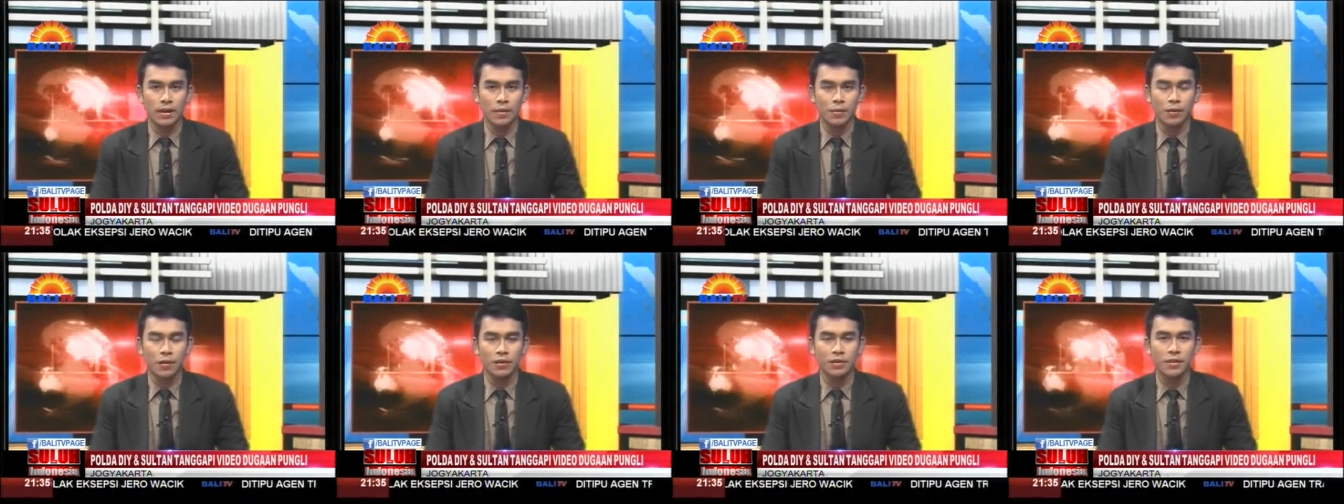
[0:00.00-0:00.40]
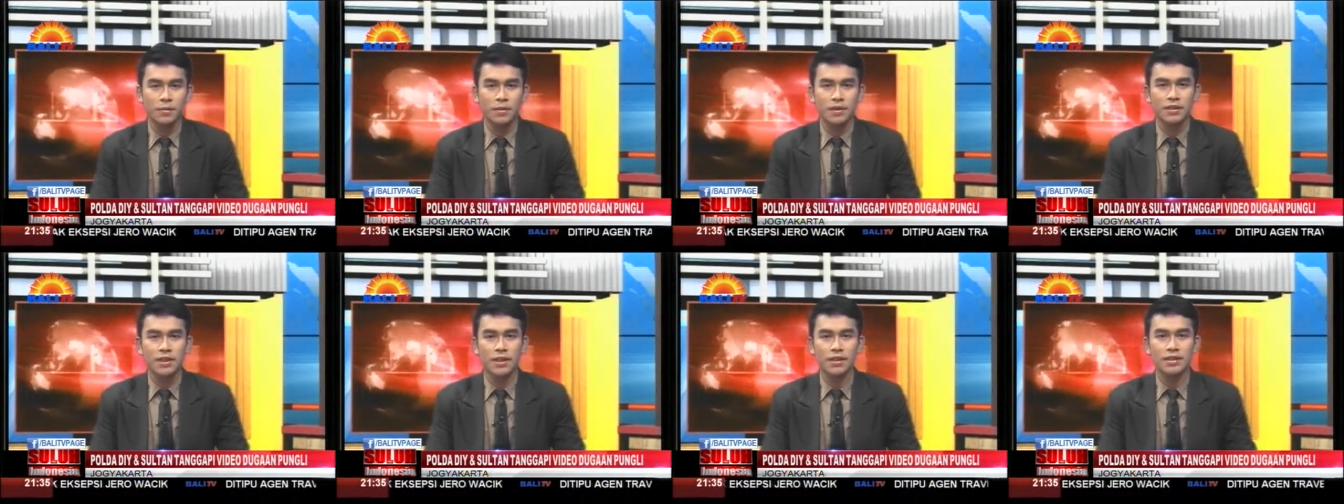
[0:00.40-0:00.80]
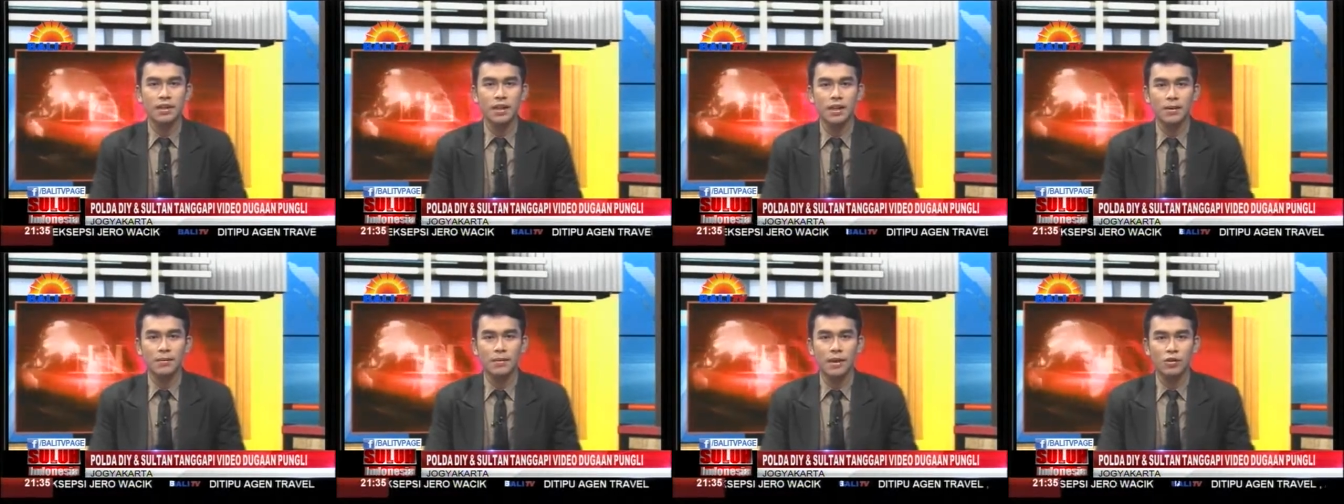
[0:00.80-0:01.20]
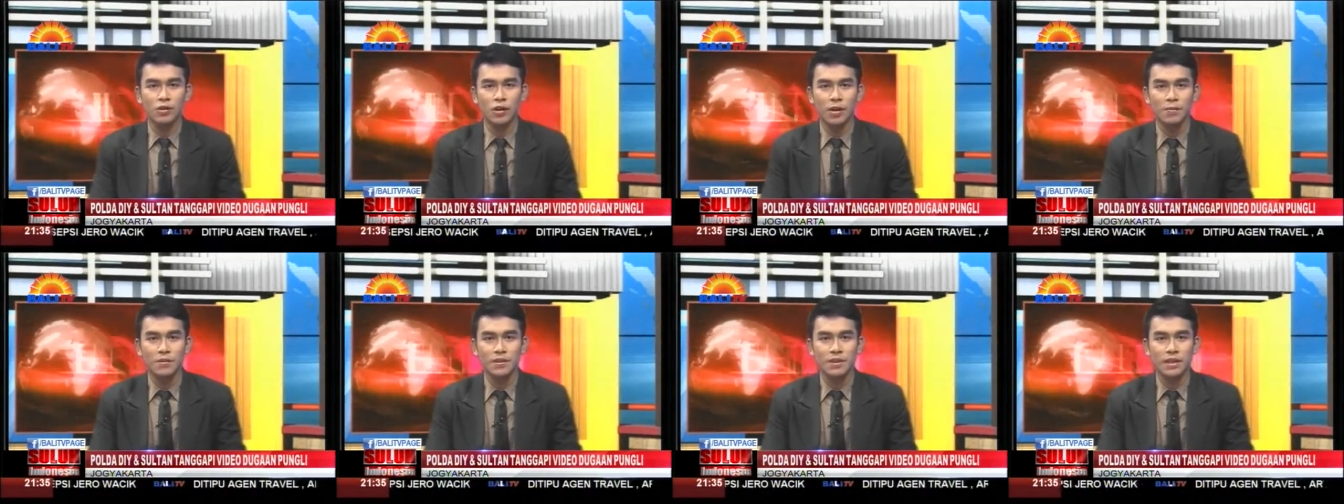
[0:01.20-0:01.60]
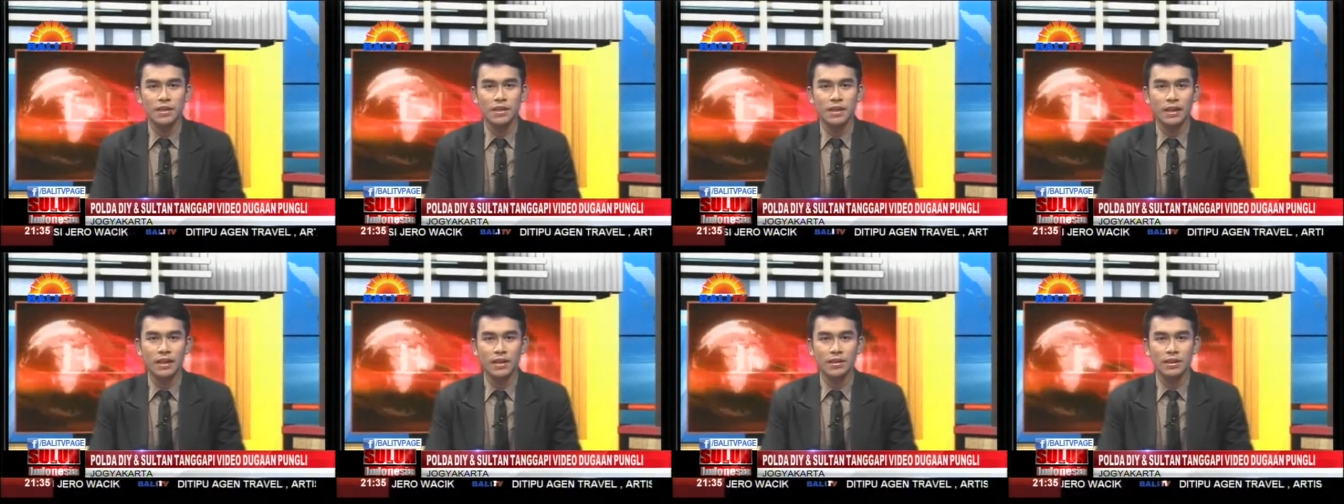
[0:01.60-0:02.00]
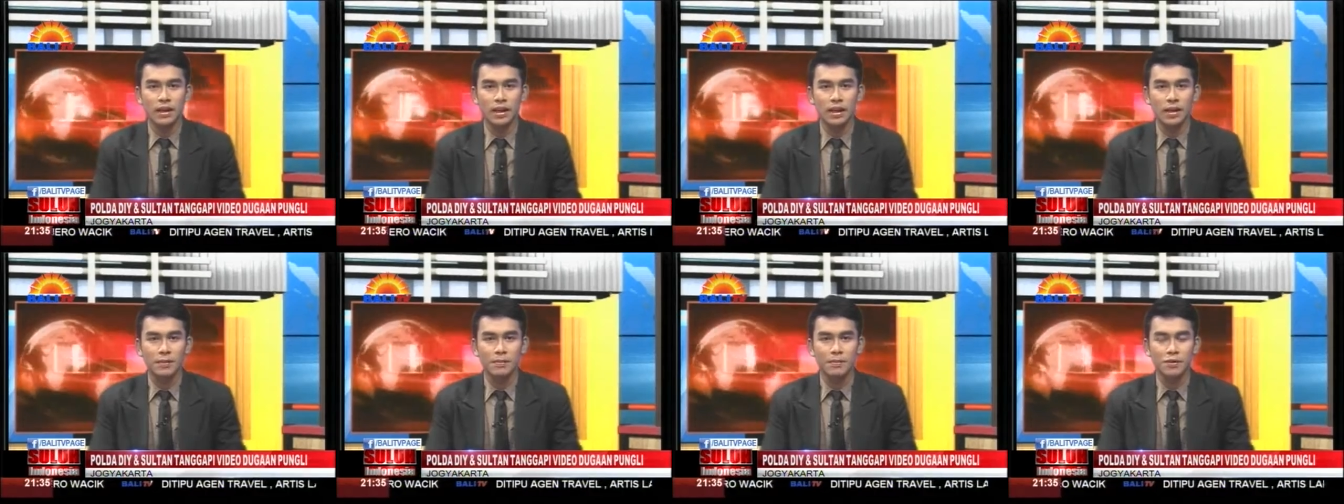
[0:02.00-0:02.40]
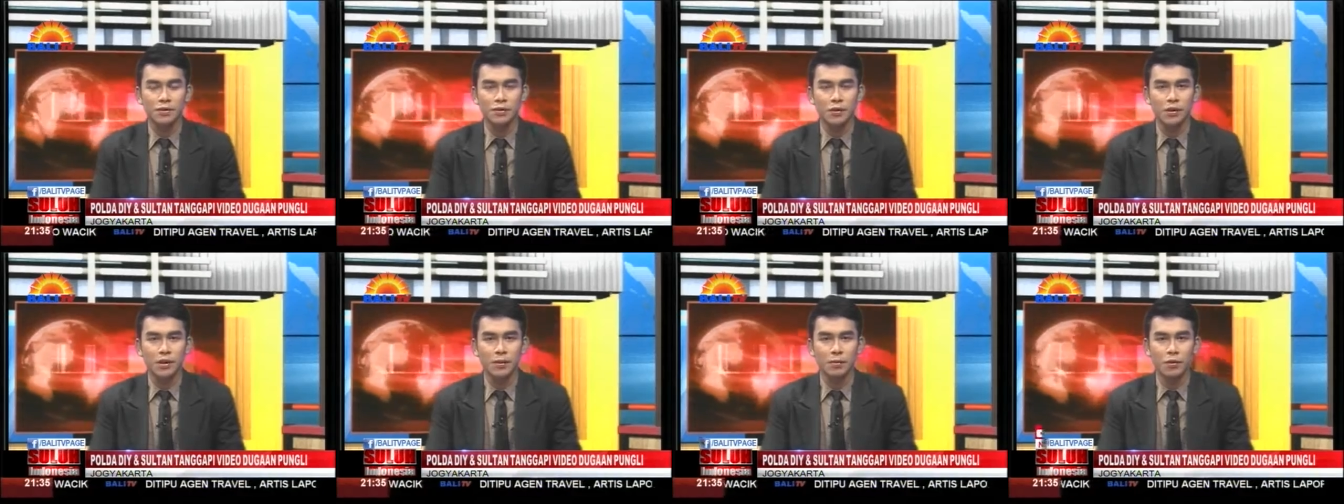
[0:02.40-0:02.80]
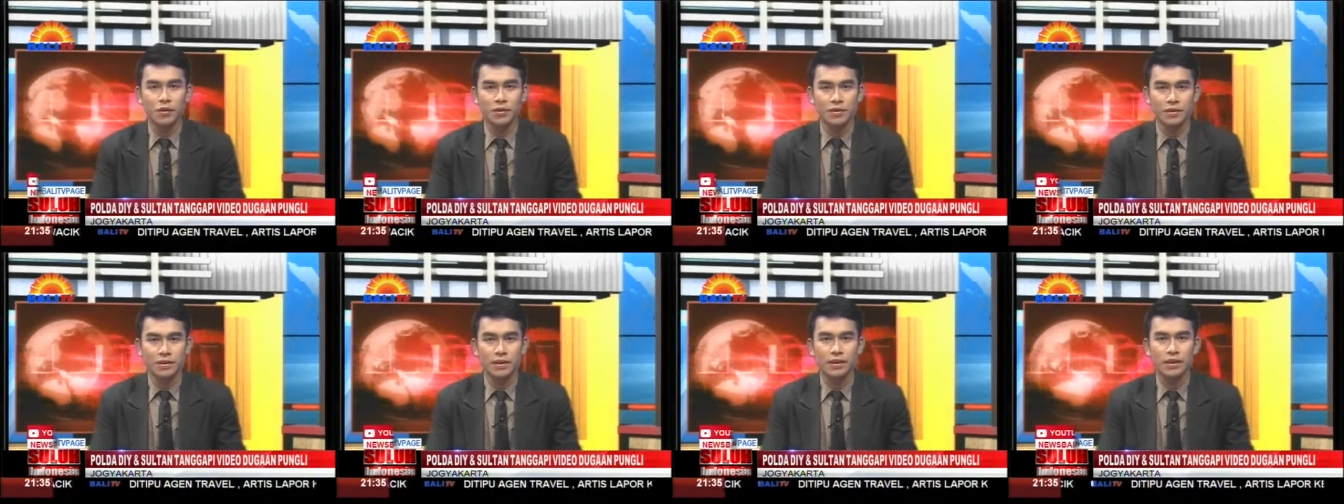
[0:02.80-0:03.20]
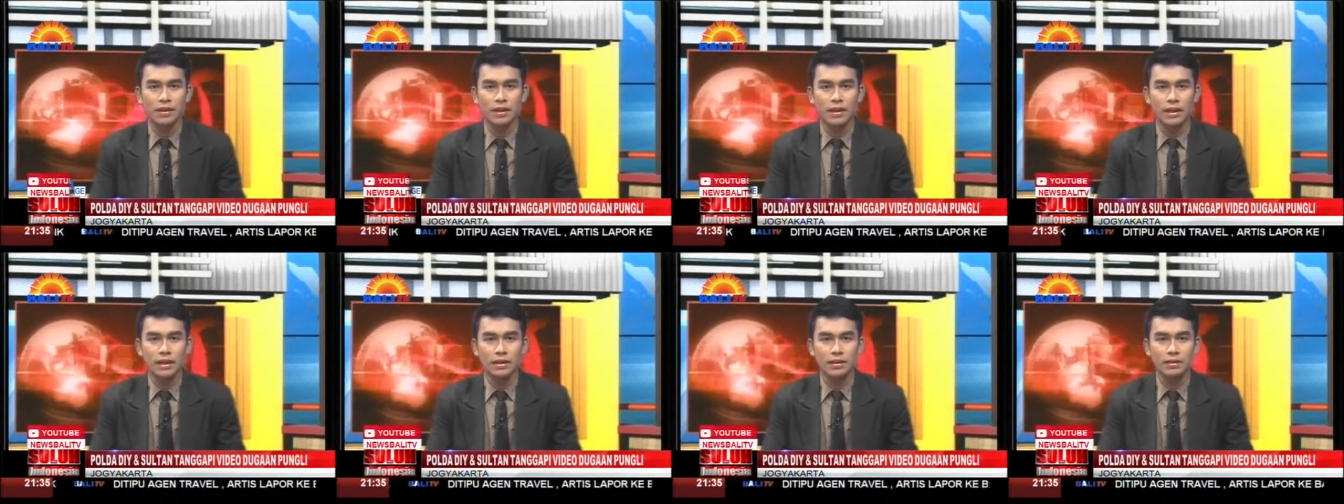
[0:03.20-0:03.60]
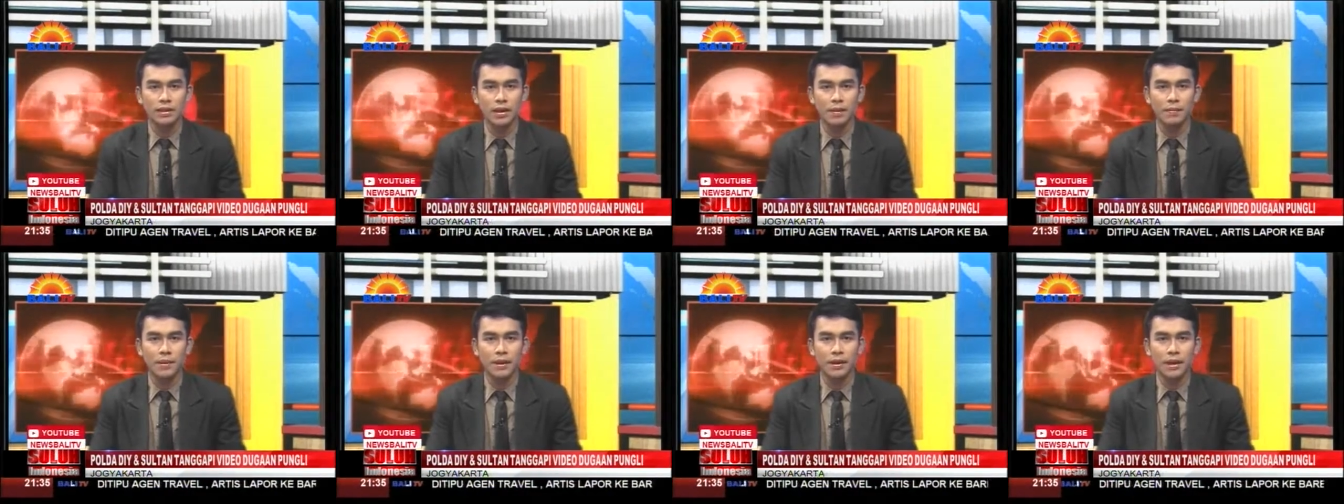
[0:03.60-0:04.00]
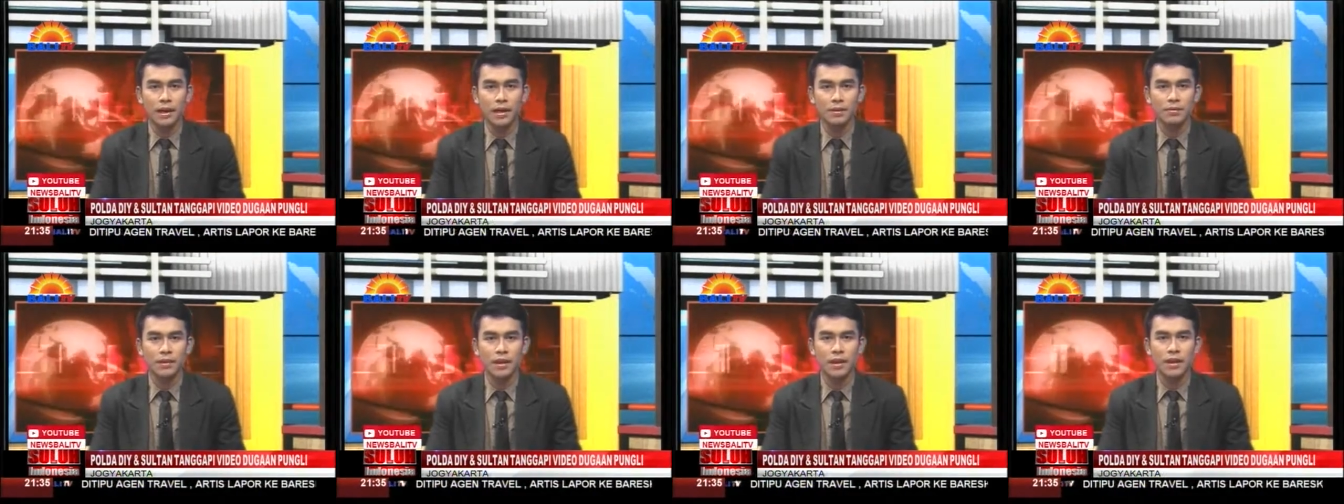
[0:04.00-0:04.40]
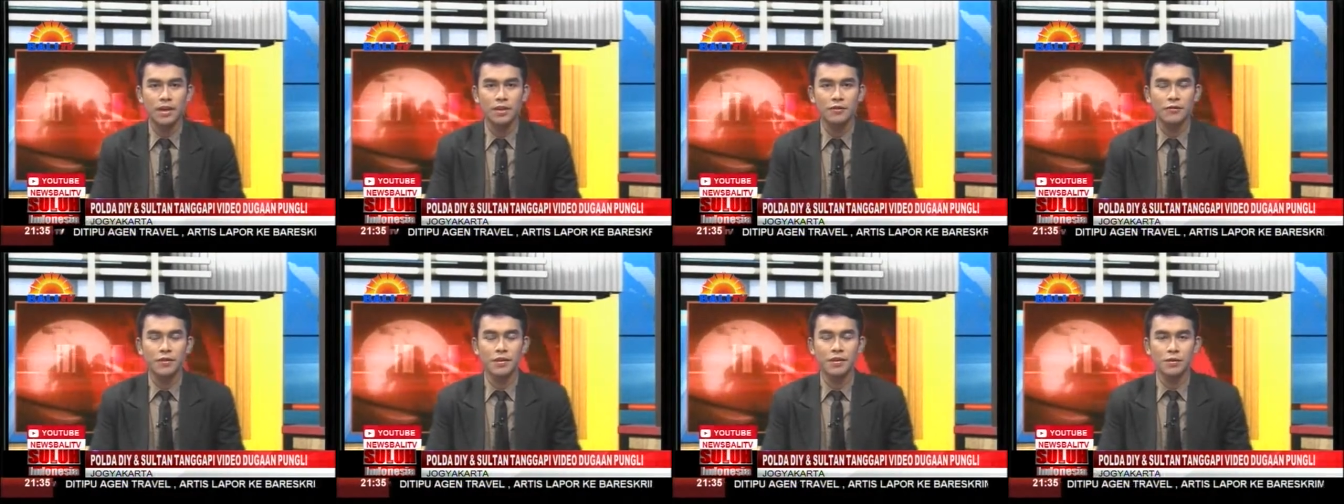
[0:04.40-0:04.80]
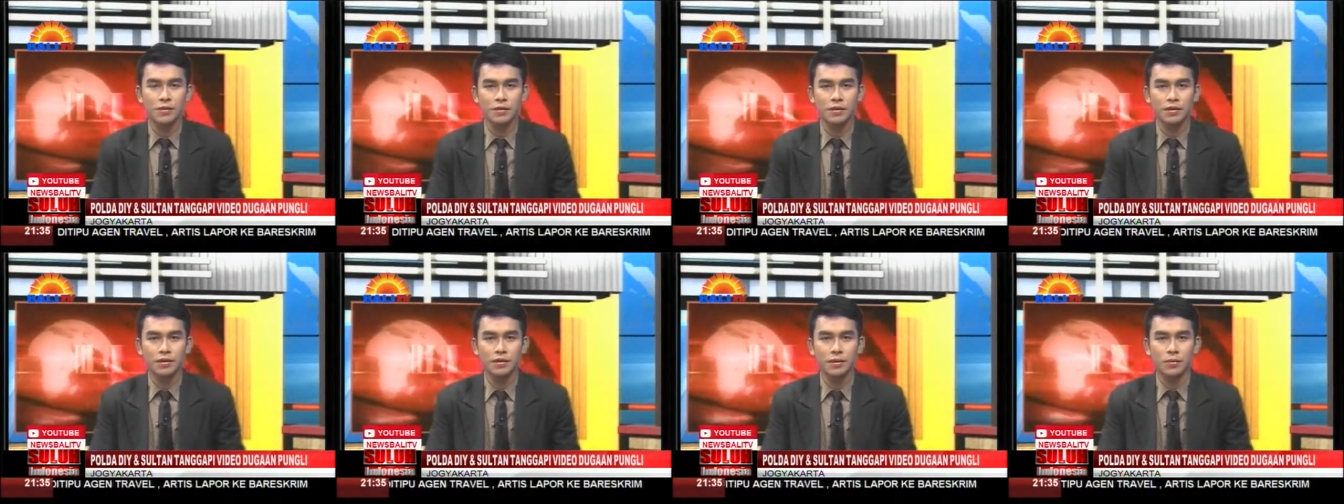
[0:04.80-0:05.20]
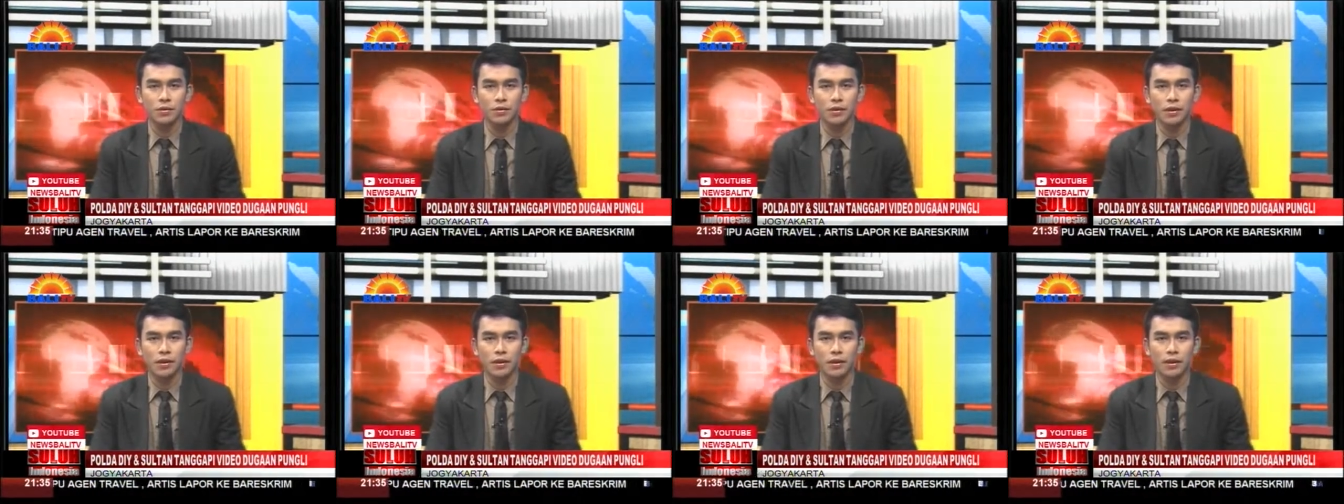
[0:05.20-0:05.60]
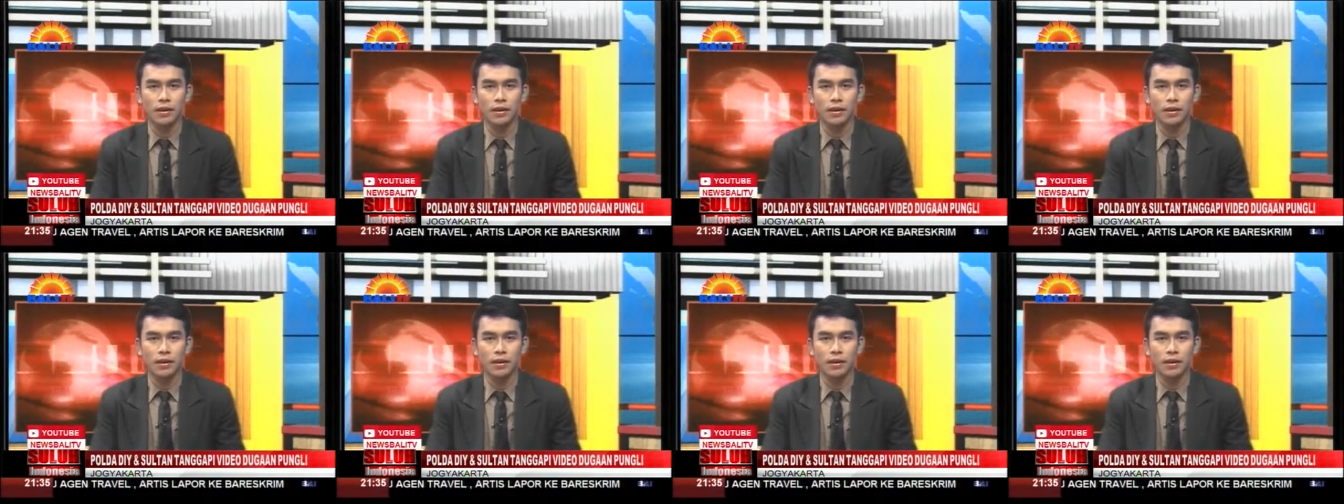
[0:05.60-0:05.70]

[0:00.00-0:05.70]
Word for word: Polisi berjanji akan melakukan penyelidikan terhadap personil polisi yang tampak dalam tayangan video tersebut.